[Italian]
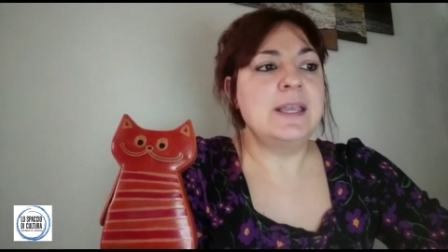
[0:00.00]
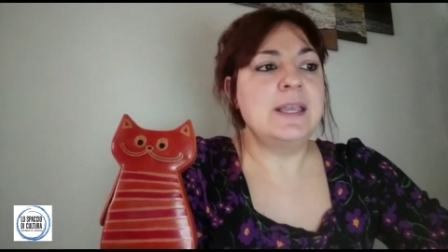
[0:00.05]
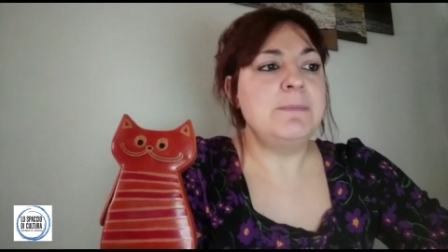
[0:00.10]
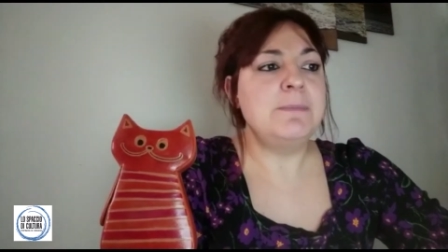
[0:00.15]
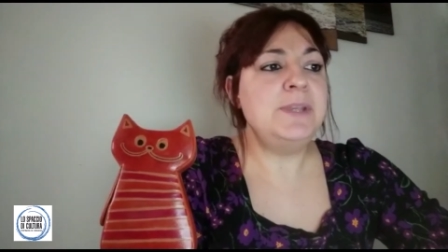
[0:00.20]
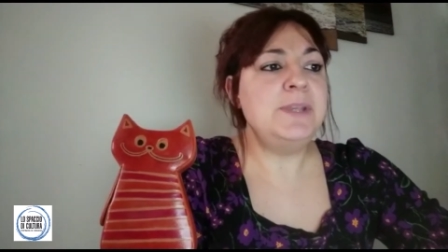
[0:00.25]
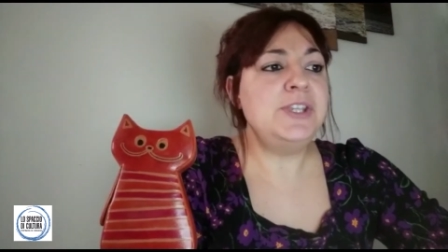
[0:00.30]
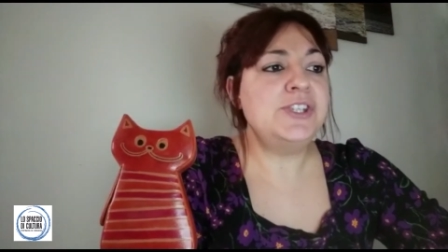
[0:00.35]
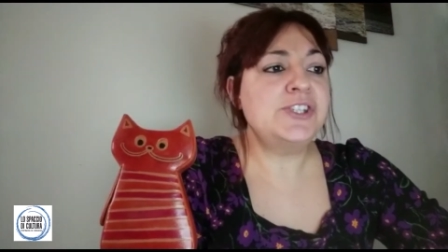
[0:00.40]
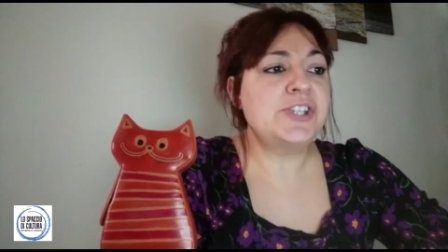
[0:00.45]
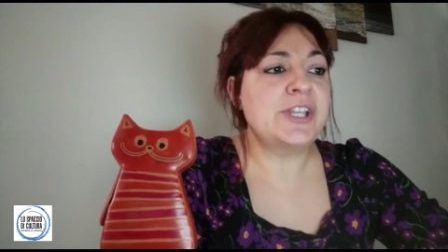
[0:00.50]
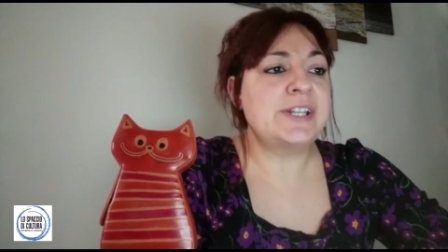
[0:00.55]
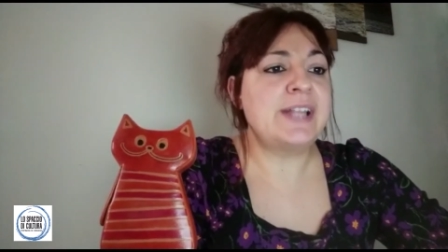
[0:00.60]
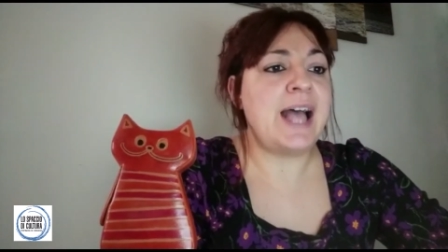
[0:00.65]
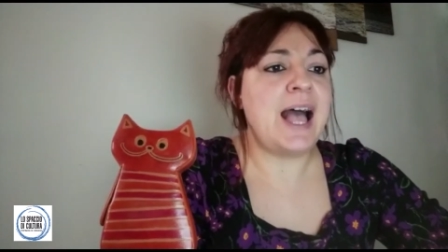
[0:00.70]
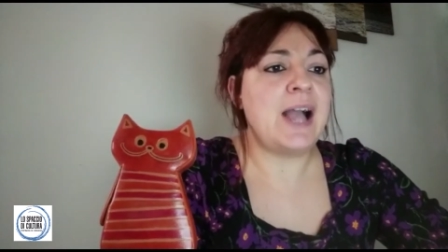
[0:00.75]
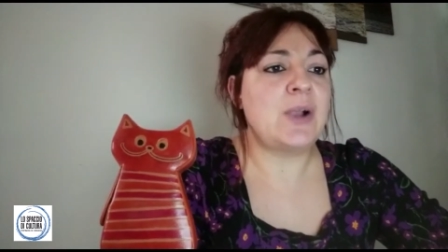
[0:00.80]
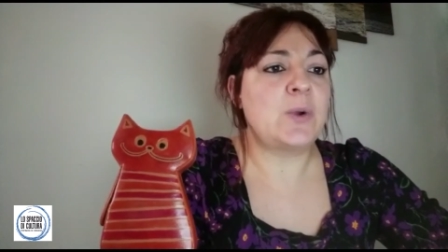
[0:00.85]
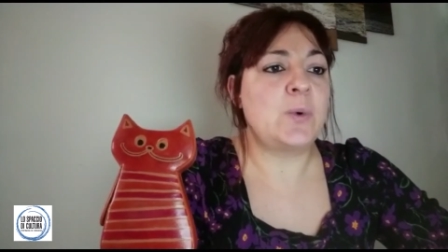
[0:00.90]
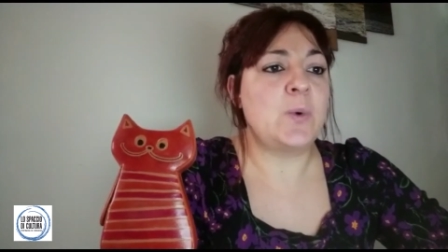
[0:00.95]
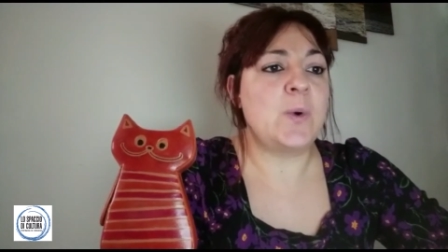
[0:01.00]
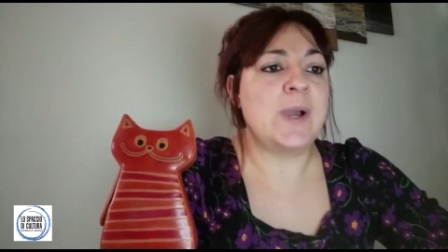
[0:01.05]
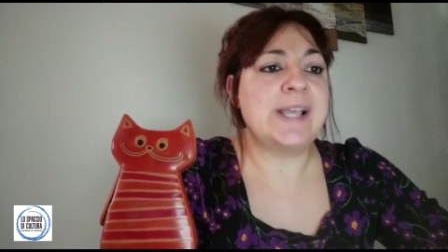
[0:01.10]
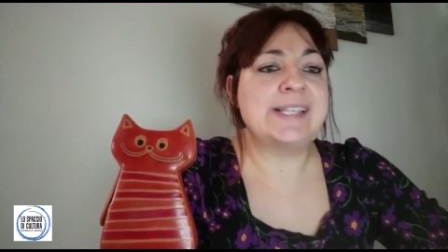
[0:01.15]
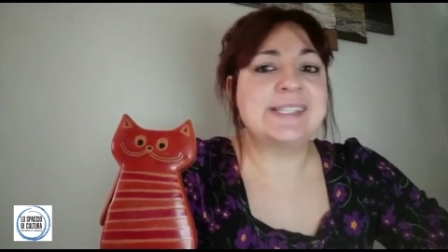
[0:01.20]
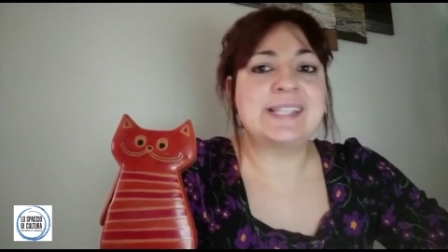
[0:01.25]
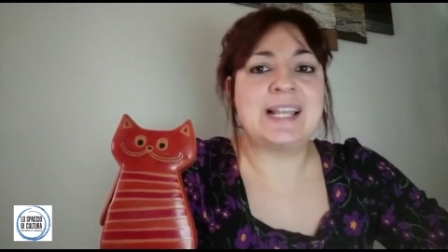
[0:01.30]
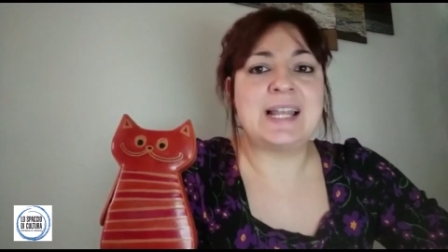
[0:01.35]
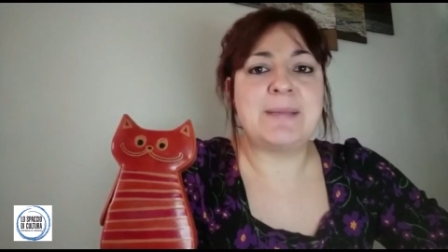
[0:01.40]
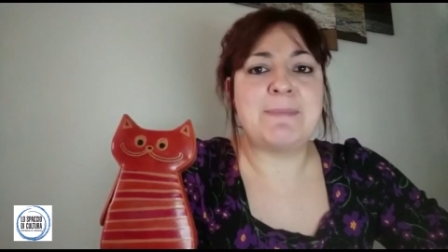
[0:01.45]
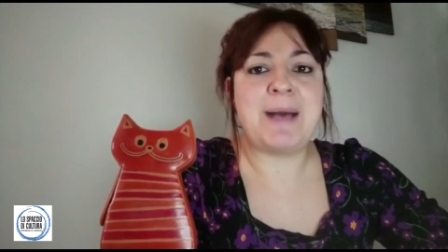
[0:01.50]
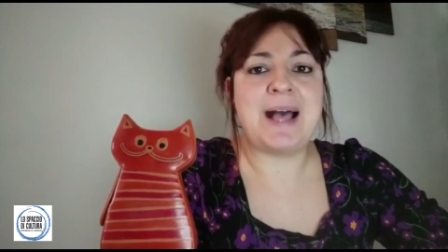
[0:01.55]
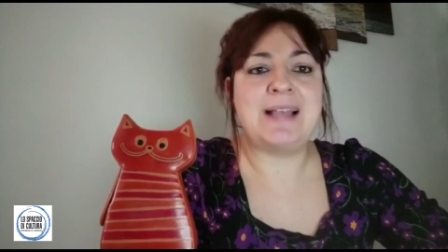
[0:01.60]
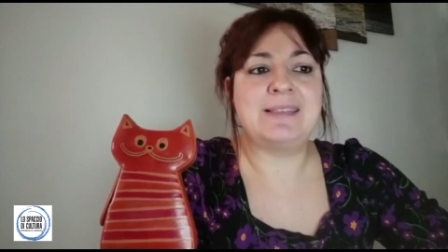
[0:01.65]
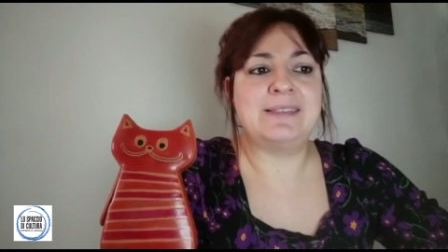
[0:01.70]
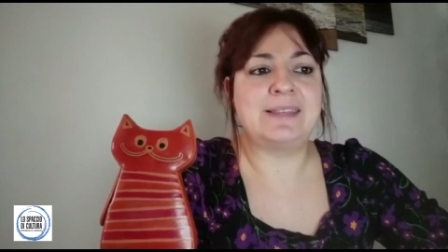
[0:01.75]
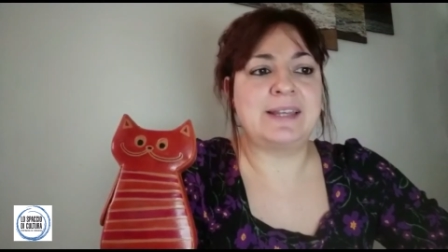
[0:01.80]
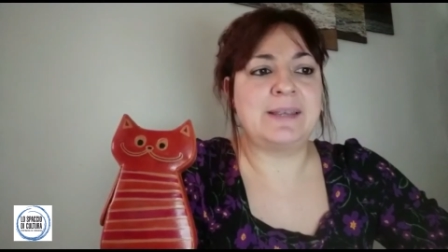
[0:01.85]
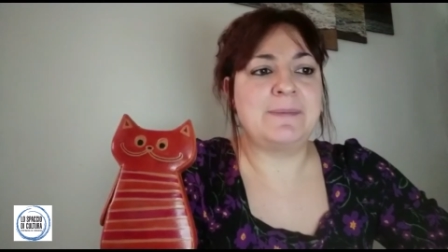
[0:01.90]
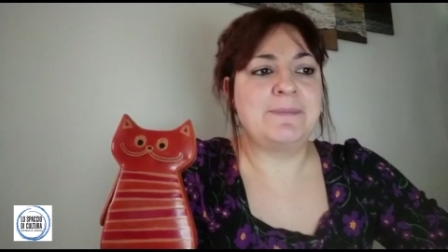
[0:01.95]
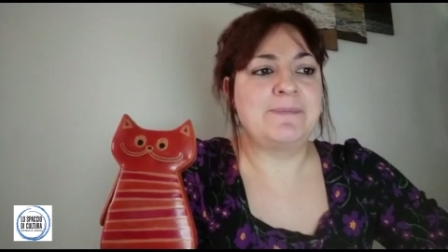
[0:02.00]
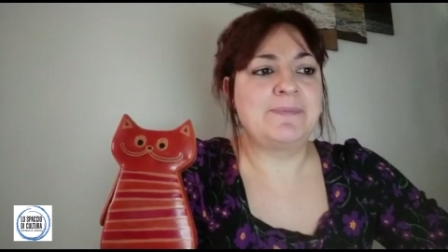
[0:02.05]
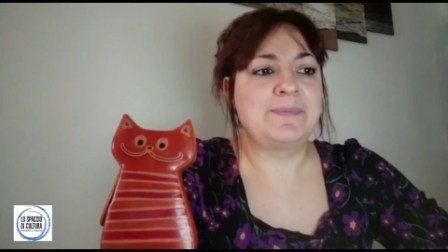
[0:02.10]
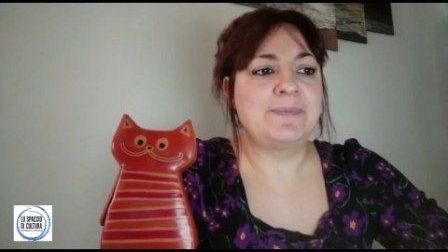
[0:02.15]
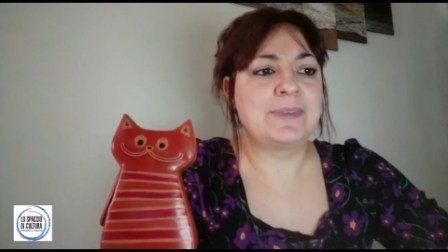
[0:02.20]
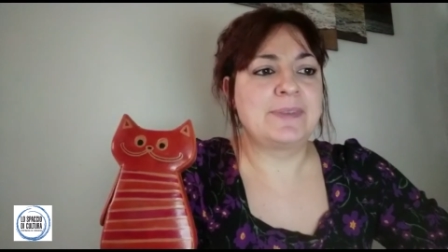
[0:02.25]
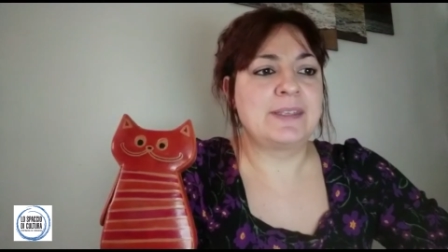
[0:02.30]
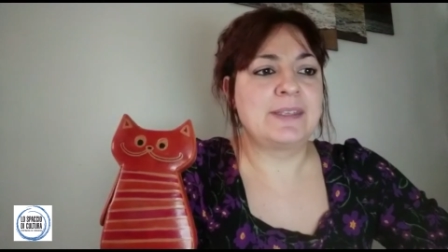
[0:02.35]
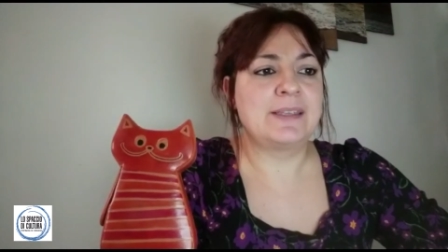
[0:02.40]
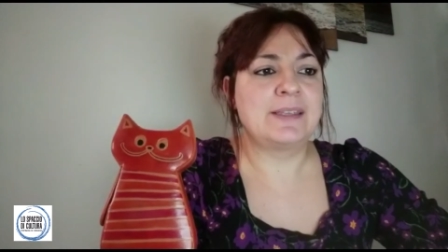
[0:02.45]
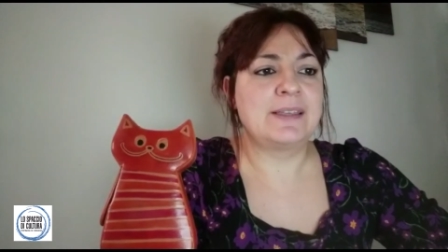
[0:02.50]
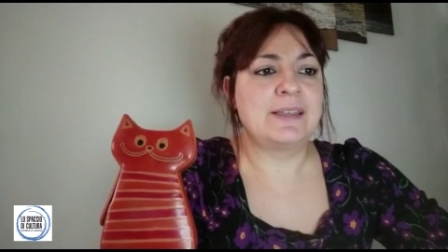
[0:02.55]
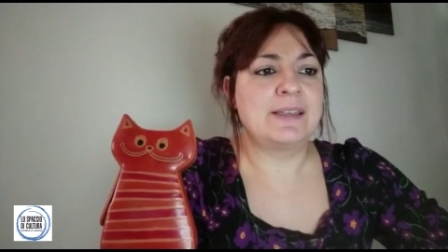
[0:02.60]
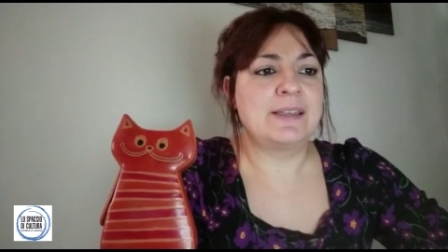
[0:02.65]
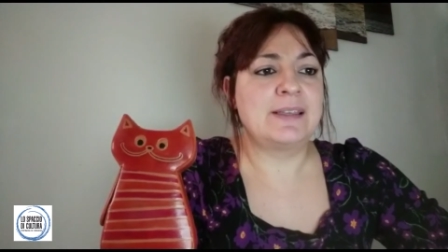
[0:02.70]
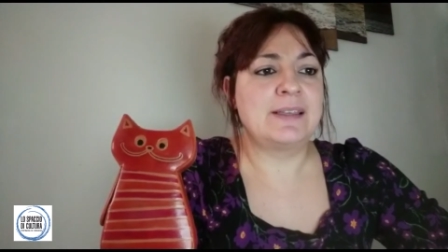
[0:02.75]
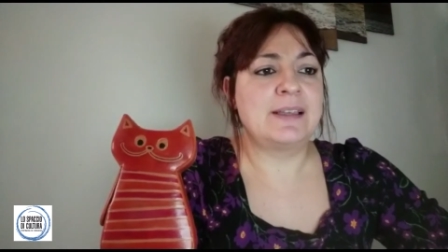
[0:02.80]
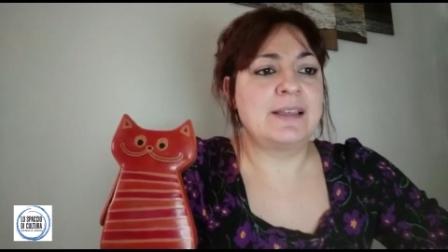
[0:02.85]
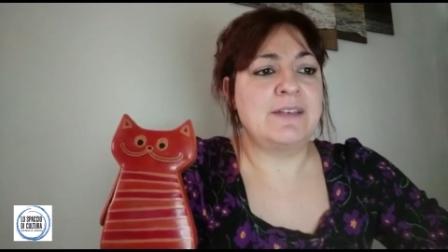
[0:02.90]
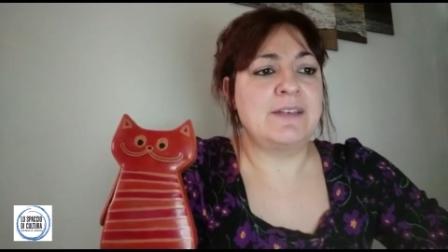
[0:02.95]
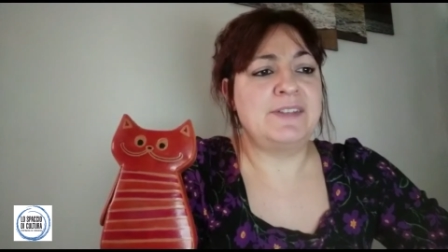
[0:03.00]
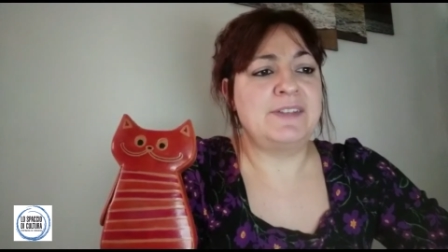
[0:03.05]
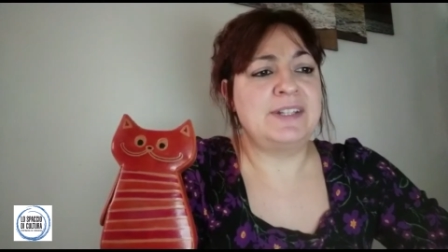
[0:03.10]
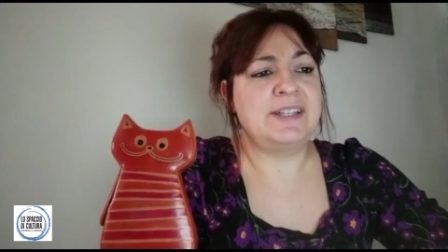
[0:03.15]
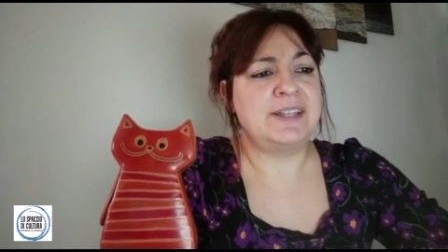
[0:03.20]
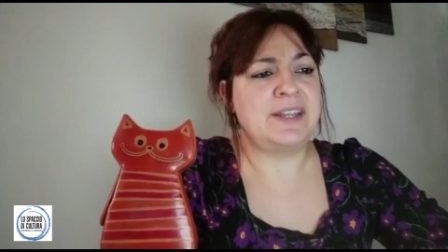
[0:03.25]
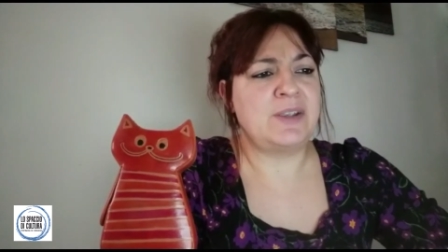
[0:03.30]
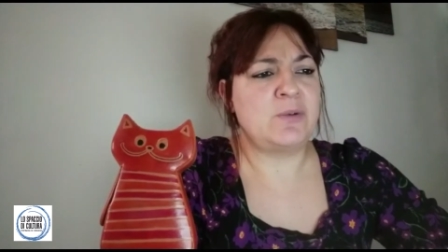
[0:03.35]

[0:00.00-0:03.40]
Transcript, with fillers: bisce d'acqua e salamandre. A vedere